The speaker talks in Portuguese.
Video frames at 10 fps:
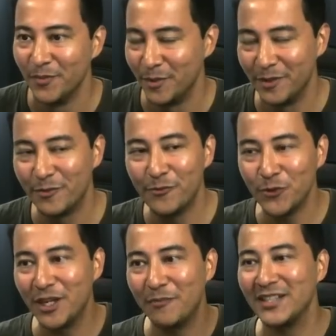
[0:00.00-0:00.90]
Primeiro vamos
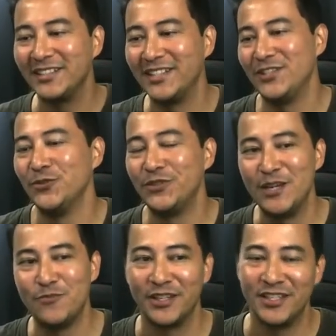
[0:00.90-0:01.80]
voltar bastante no
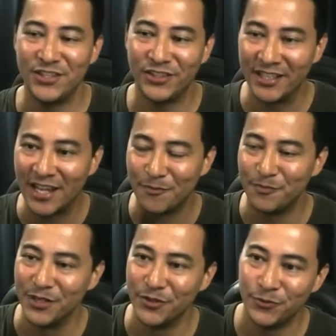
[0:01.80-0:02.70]
tempo aqui, a gente está em
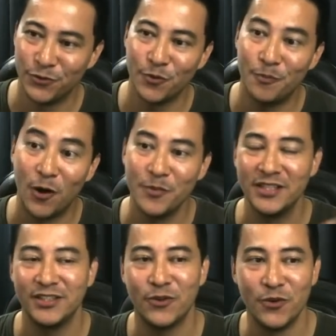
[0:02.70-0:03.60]
abril, jogo
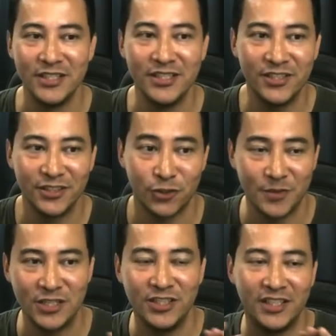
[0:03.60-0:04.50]
Palmeiras e Corinthians, só
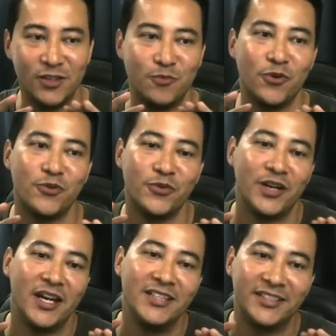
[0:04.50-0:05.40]
para a gente entender um pouco
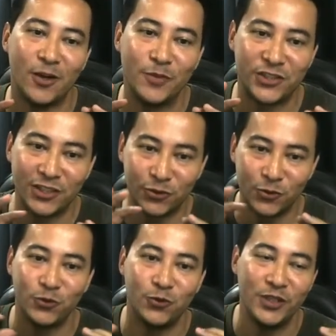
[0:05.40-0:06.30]
é, inicialmente a
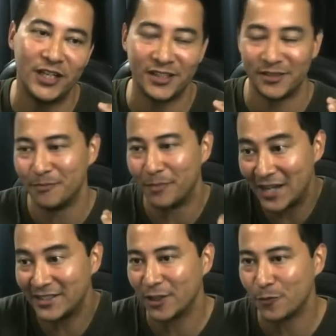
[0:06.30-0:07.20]
estrutura
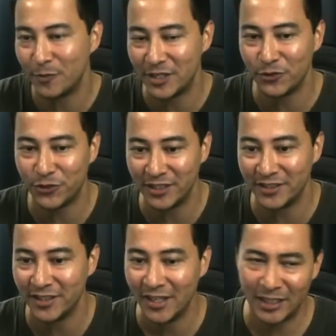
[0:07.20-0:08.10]
básica que o Palmeiras
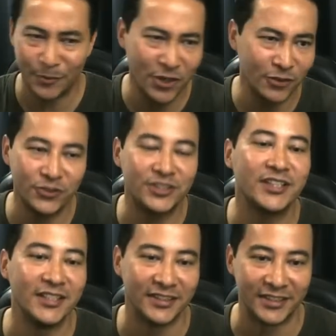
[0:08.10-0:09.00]
utiliza na maioria dos
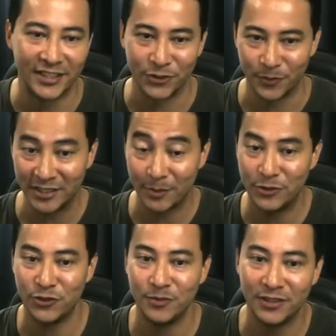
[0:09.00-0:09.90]
escanteios.
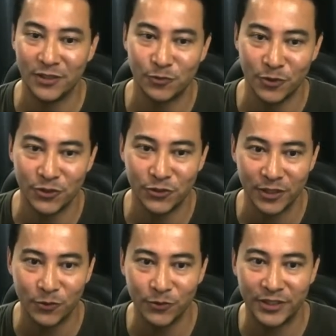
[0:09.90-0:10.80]
Basicamente o time então se
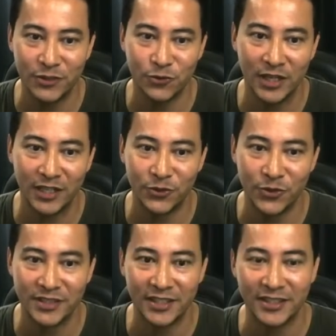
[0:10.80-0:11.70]
posiciona com três
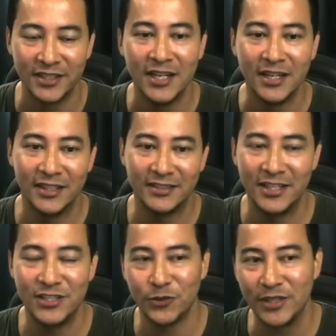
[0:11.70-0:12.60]
jogadores aqui nessa
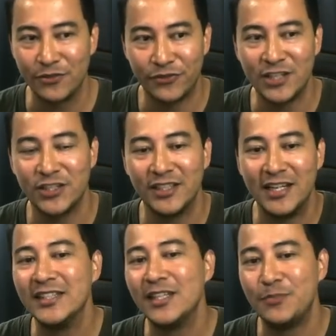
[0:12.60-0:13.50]
região da faixa da
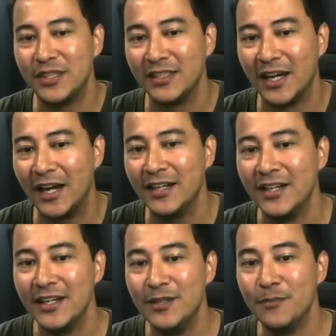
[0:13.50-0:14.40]
linha da pequena área
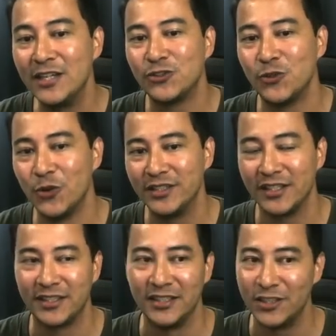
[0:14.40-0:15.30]
e mais dois
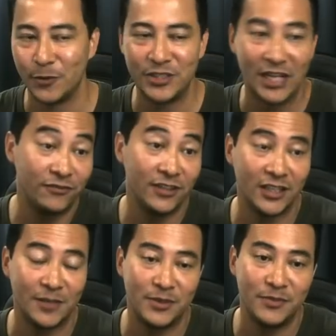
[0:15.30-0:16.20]
aqui, né? Geralmente quem fica
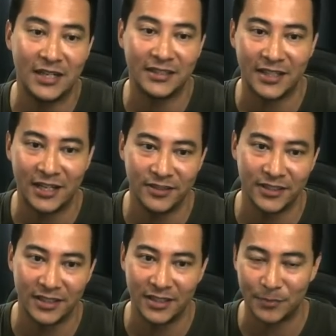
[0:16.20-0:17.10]
na primeira trave
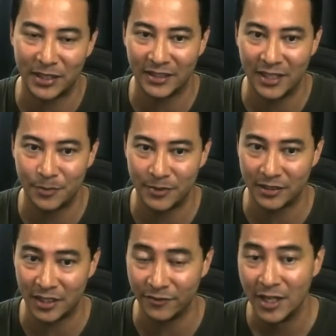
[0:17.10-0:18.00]
aqui, né, para atacar a primeira
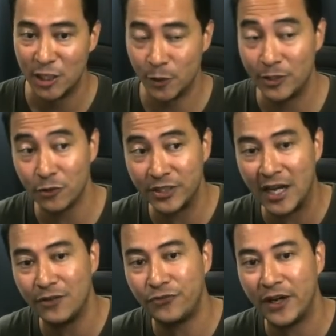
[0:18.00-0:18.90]
trave? Geralmente é o Zé
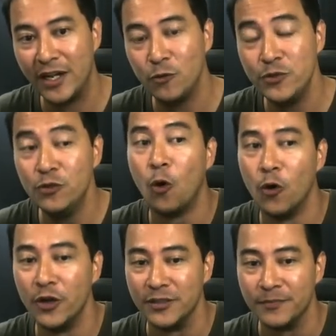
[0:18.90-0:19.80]
Rafael e o
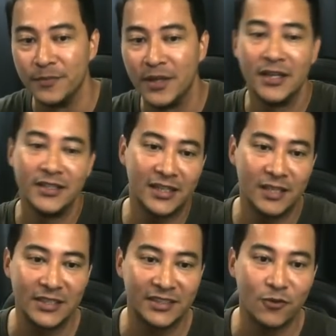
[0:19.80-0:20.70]
Rony. E aqui
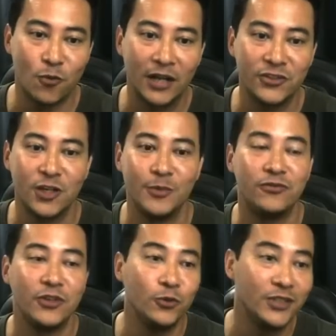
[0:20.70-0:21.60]
mais recuado, geralmente
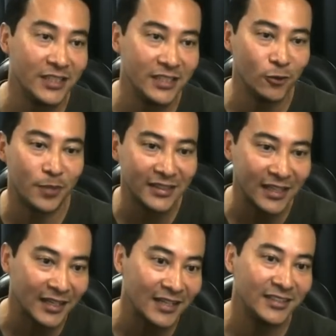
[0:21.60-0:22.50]
fica o Danilo para
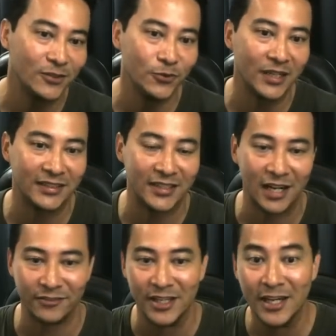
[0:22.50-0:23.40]
atacar a segunda
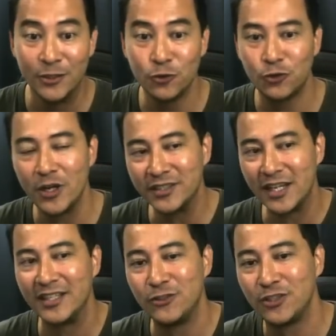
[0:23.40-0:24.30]
trave. E os dois
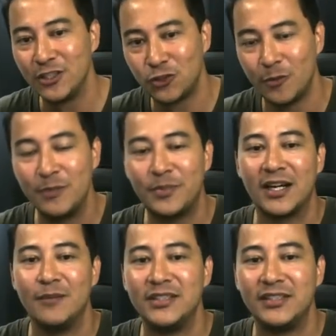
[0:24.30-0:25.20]
zagueiros que sobem para
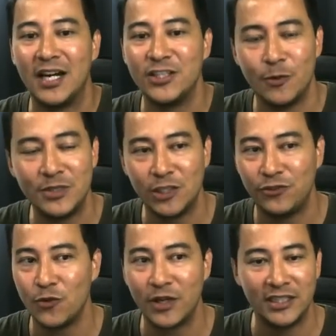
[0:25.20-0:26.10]
cabecear, geralmente eles
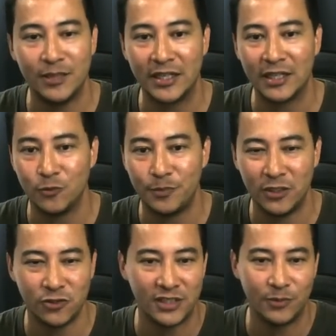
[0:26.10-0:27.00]
ficam aqui na marca do pênalti, ou até